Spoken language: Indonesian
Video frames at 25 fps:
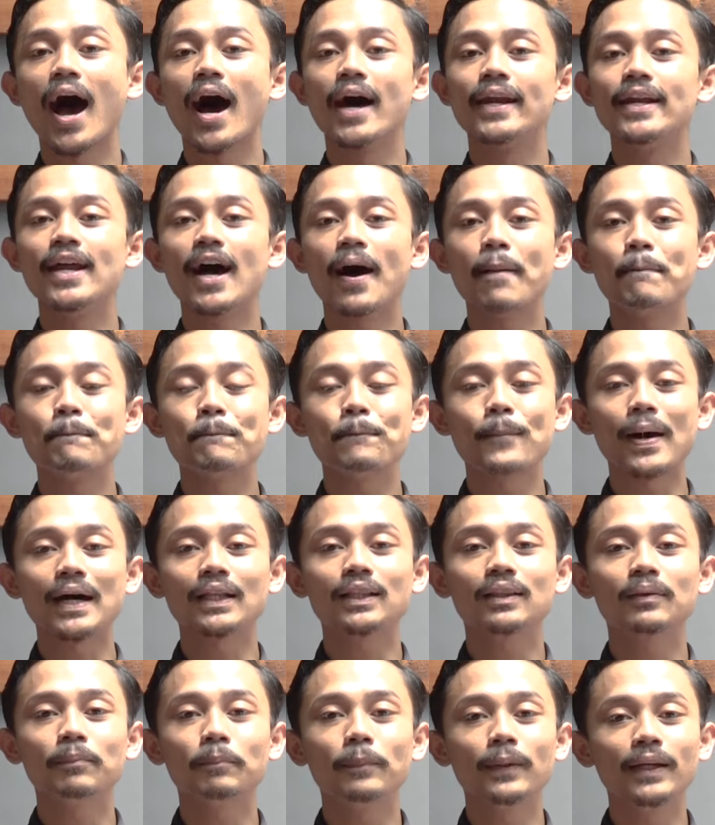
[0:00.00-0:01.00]
ada
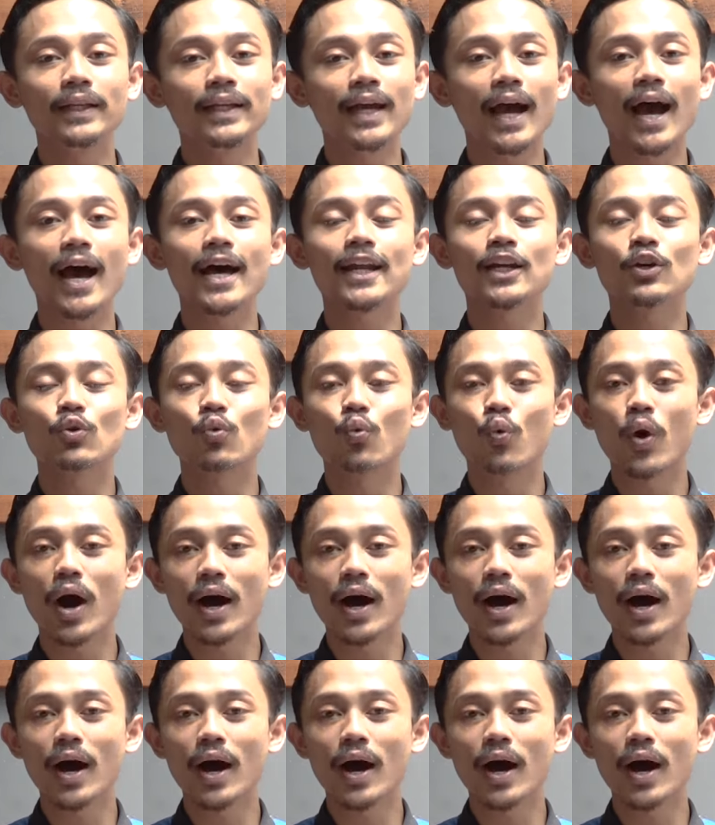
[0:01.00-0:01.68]
empat pilihan